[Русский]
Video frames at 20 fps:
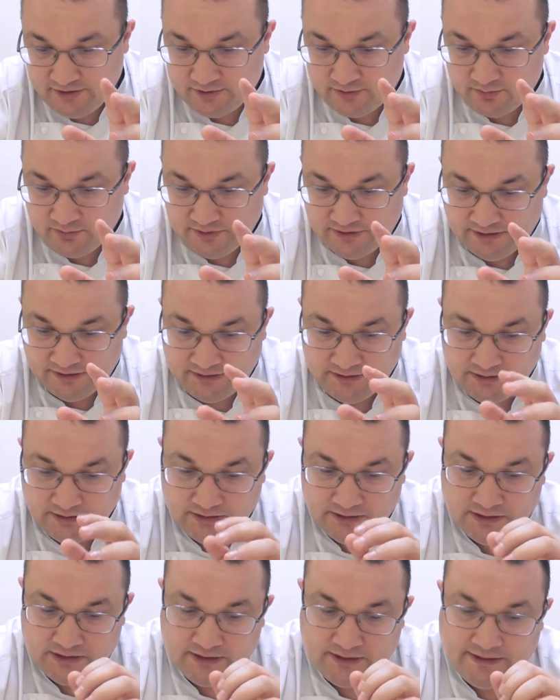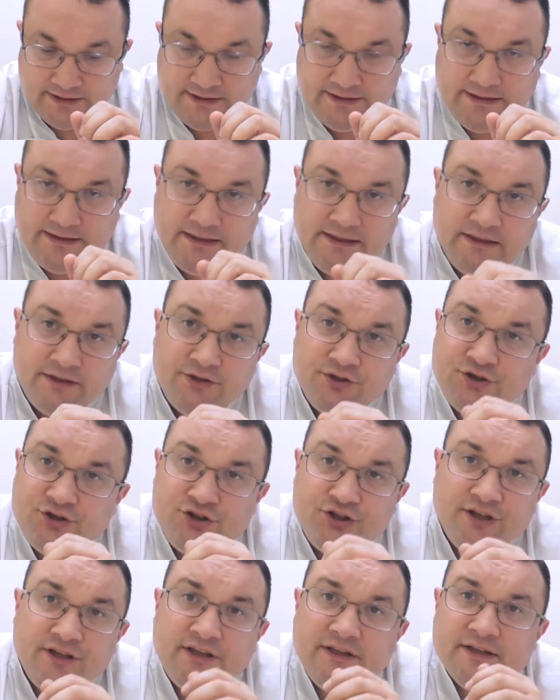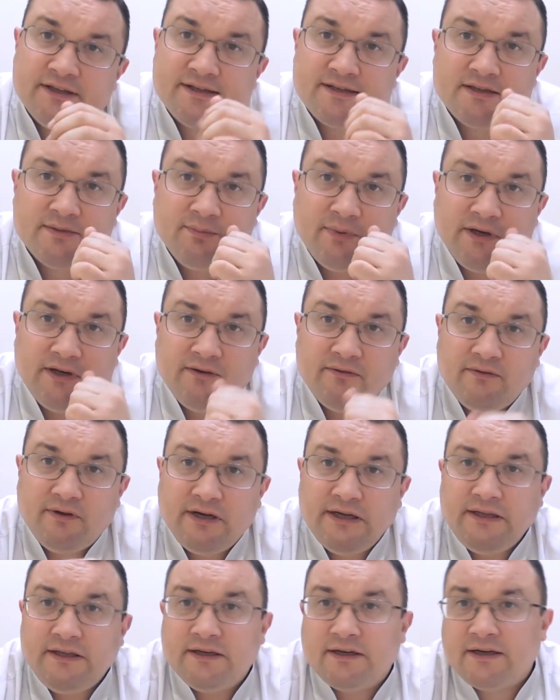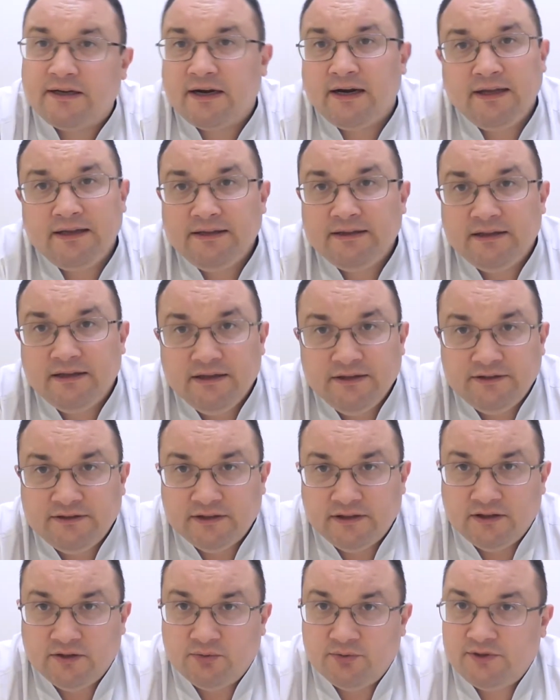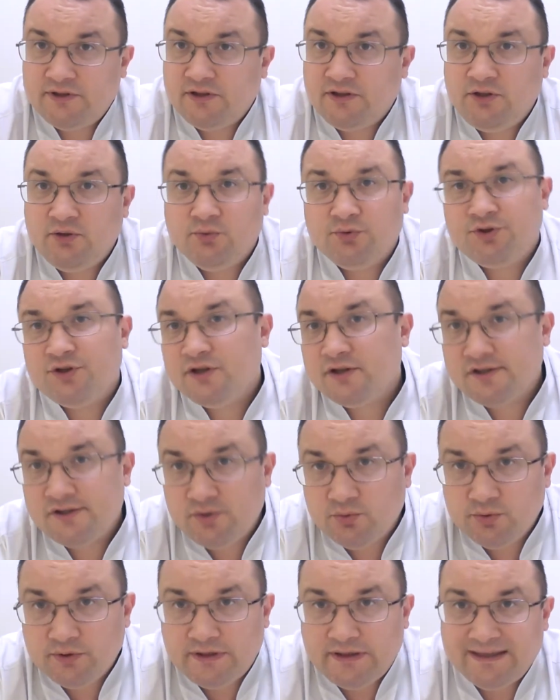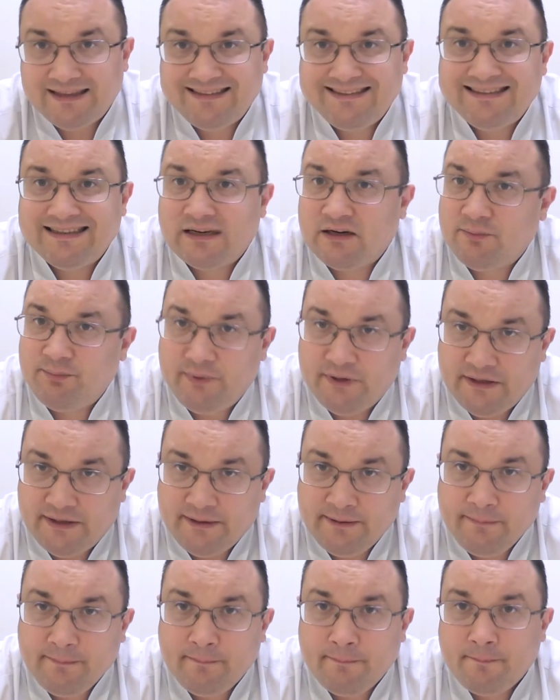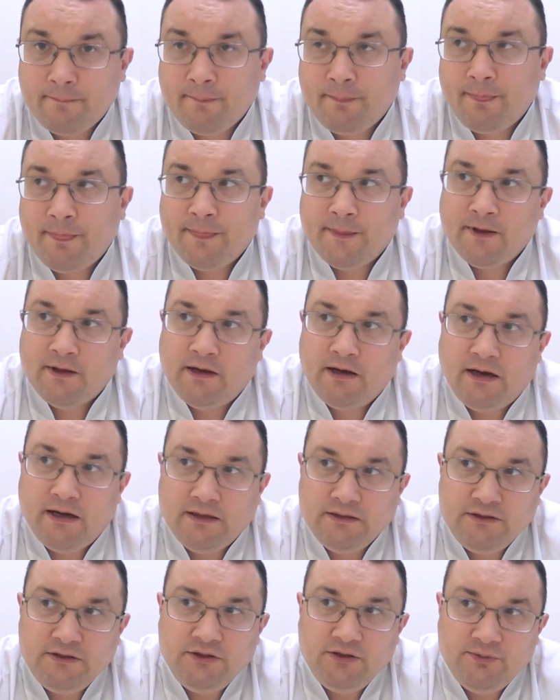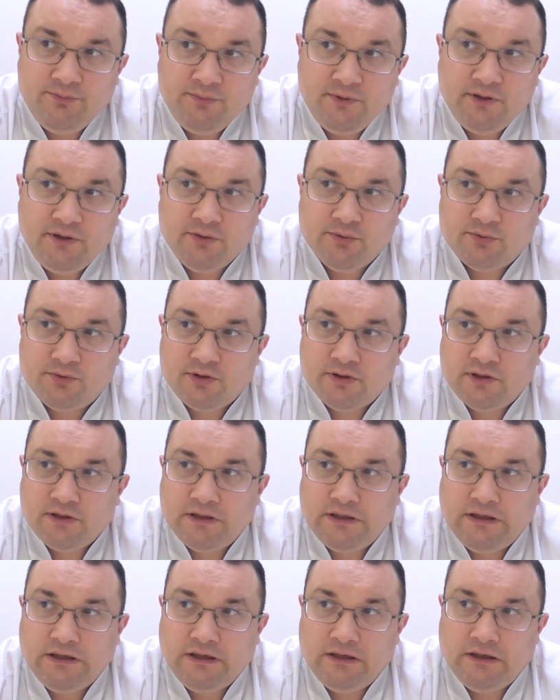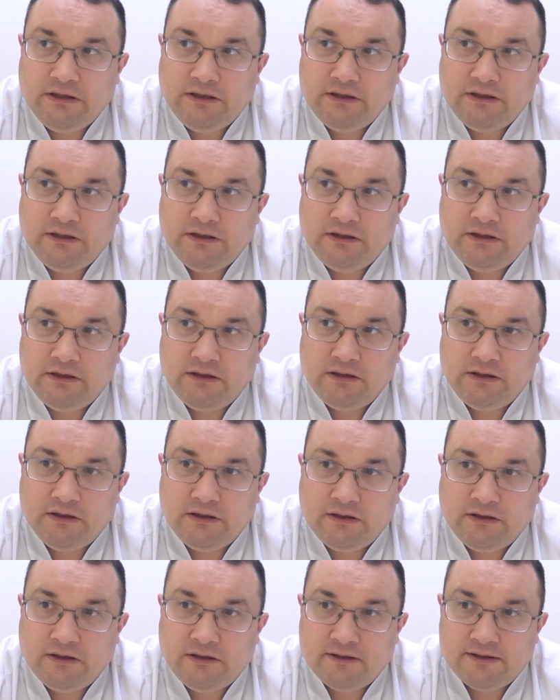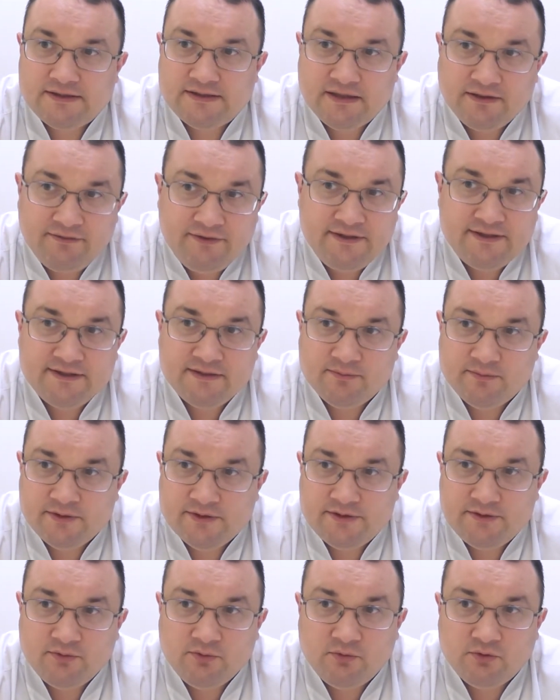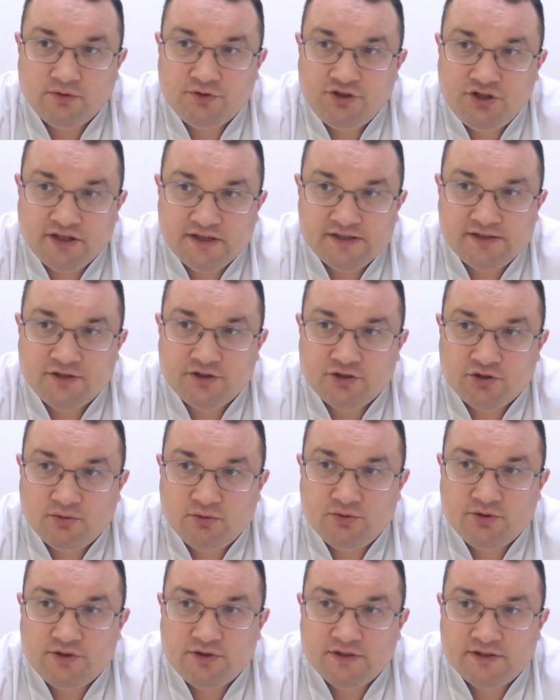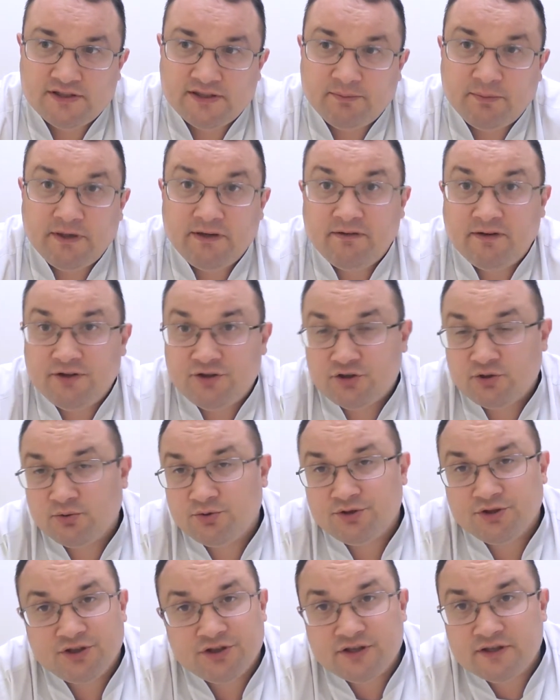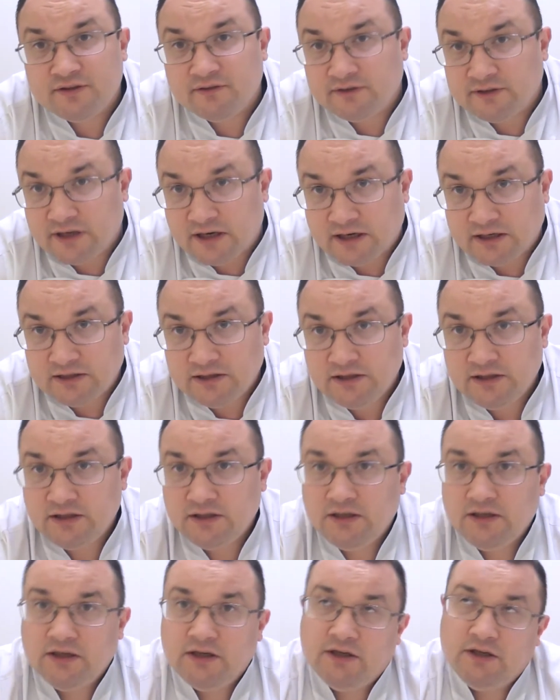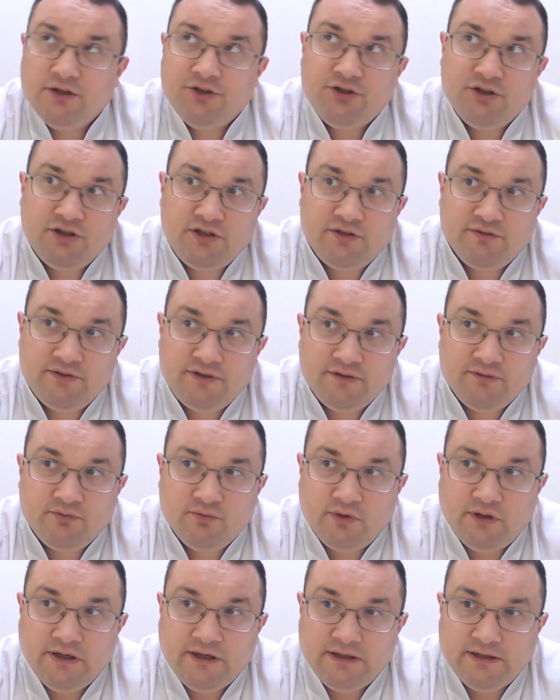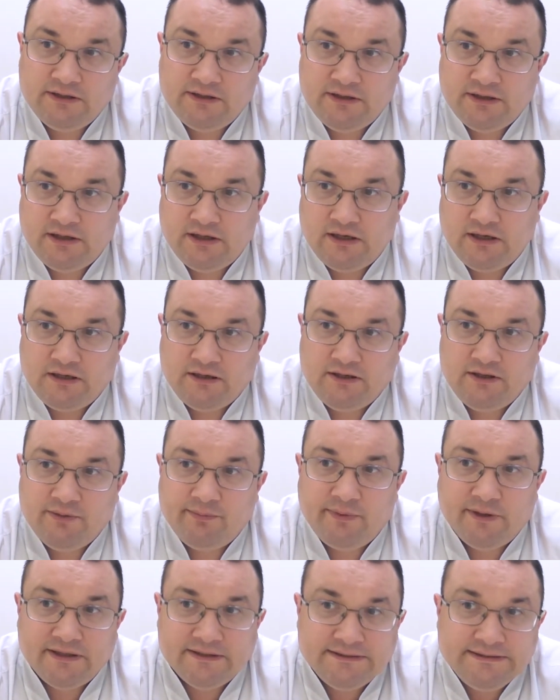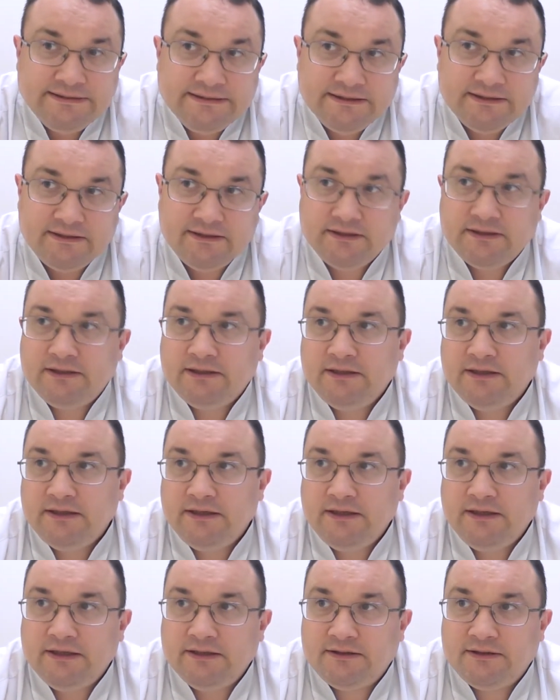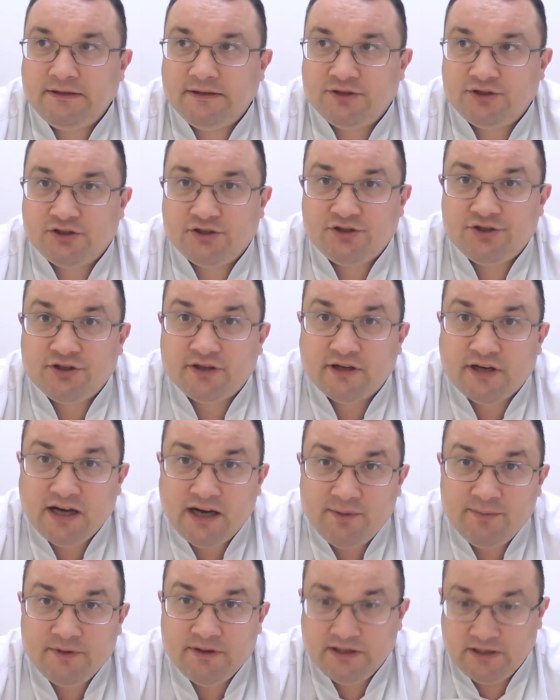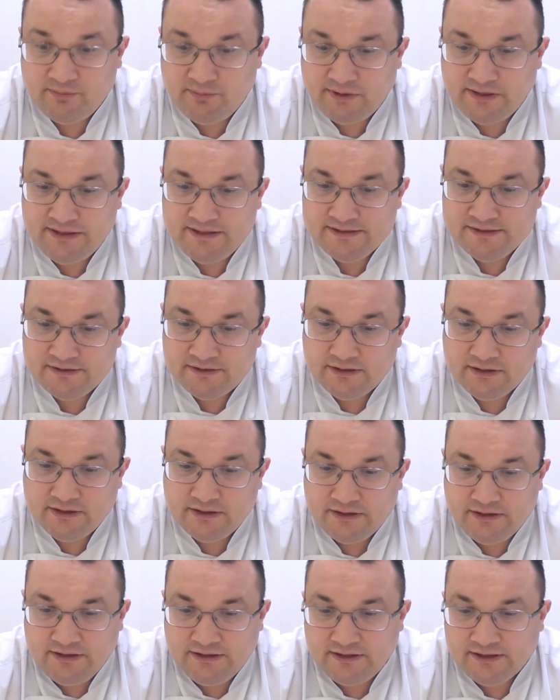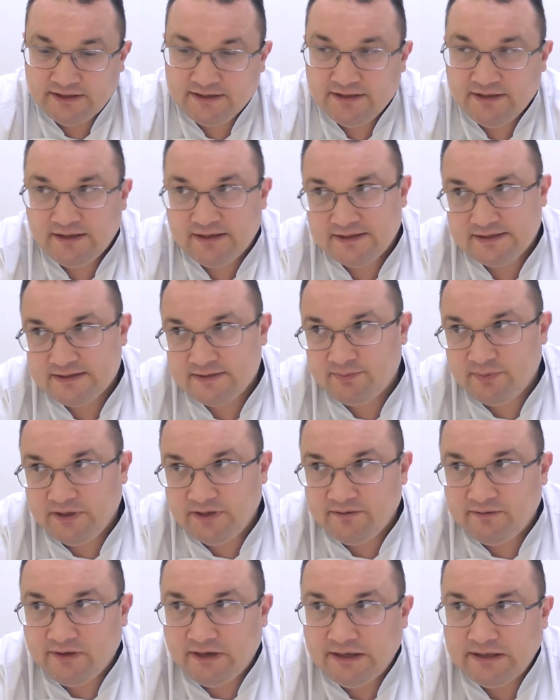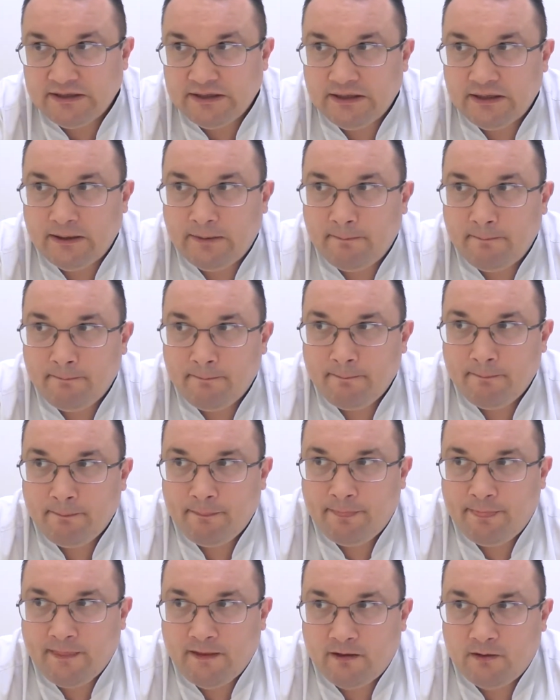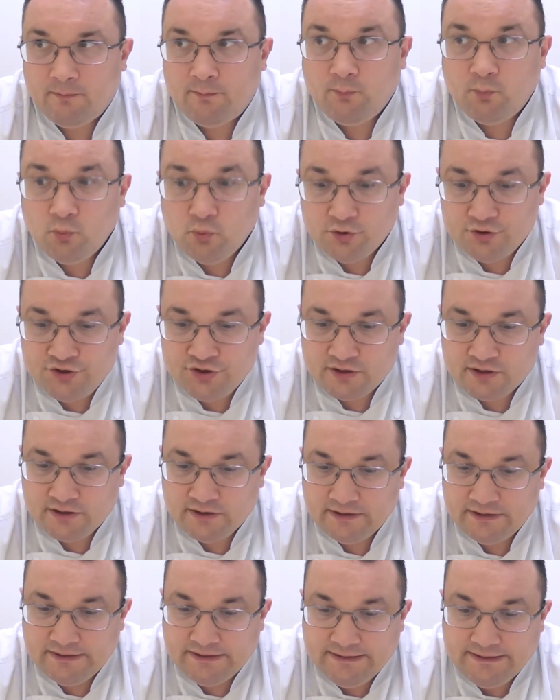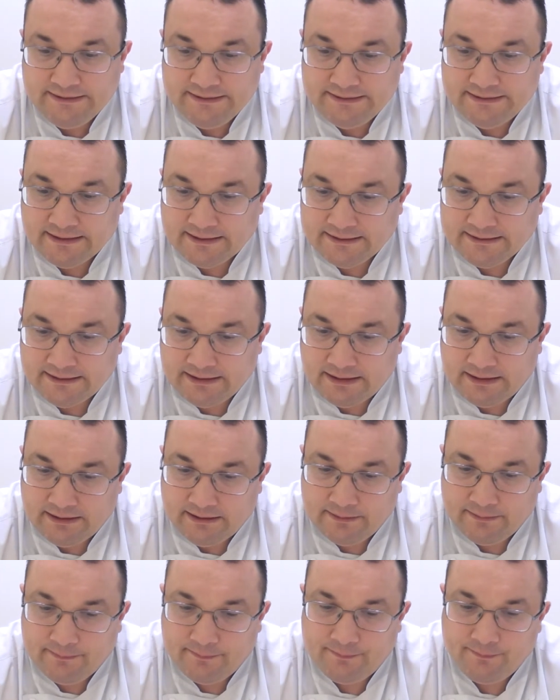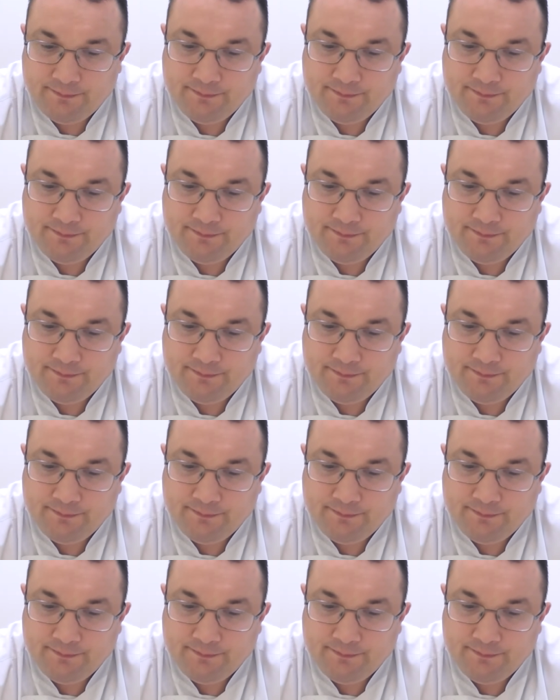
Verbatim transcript: не зудеть. И течение заболевания крайне длительное. Узелки очень стойкие к терапии. Они имеют э, зависимость от часто желуд... заболеваний желудочно-кишечного тракта. Чаще всего это гепатиты, это желчекаменная болезнь, иногда заболевания э, почек и так далее.